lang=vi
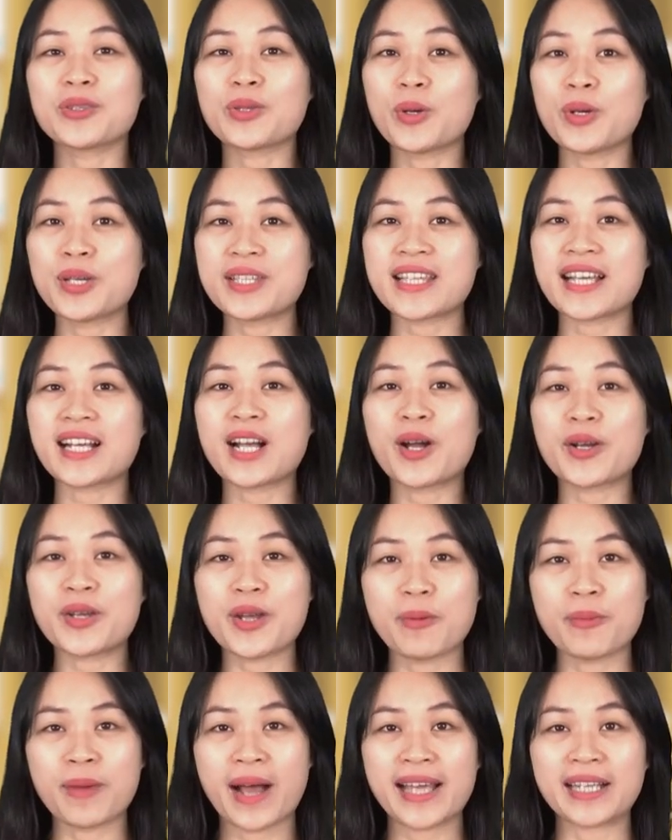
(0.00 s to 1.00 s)
Tôi sẽ
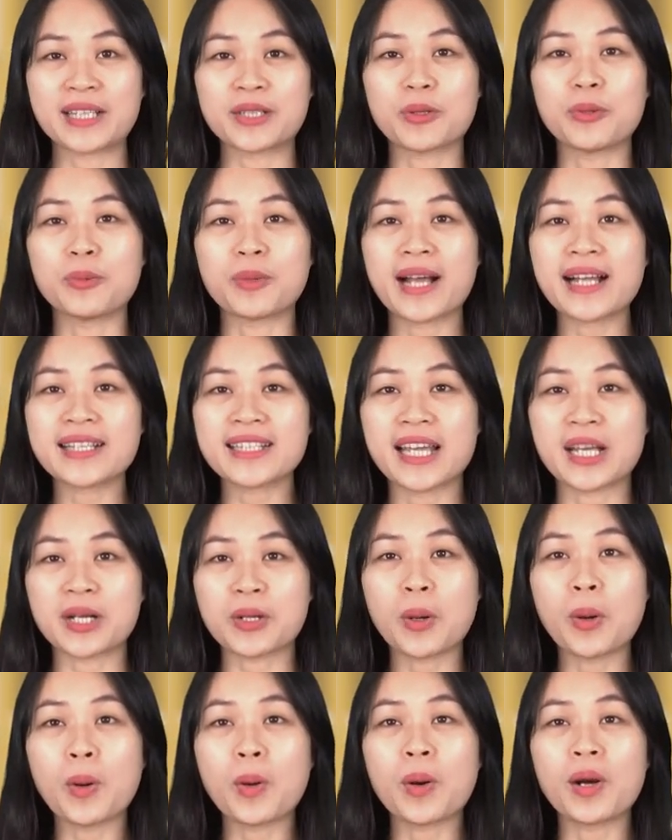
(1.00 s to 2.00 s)
còn đồng hành cùng các
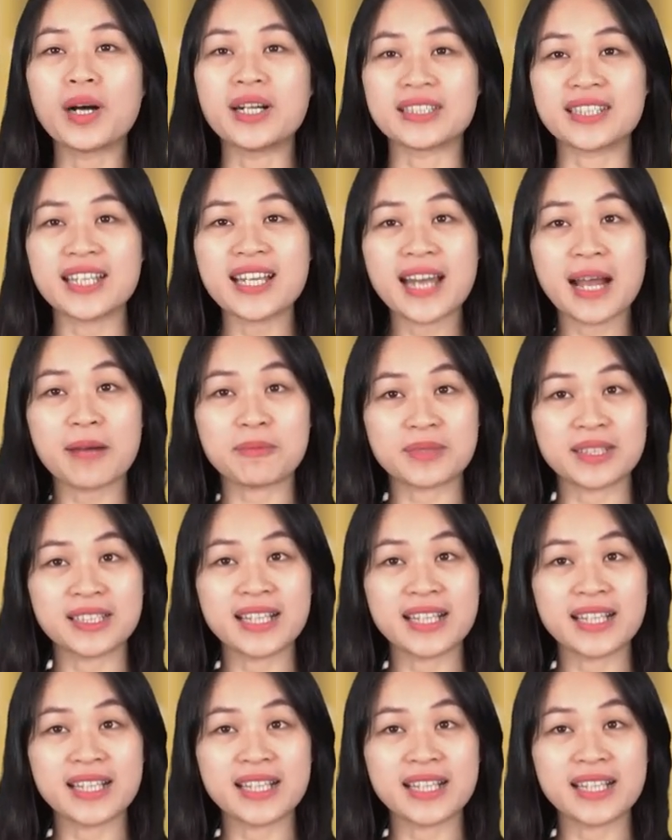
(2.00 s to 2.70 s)
thầy cô ở tiết học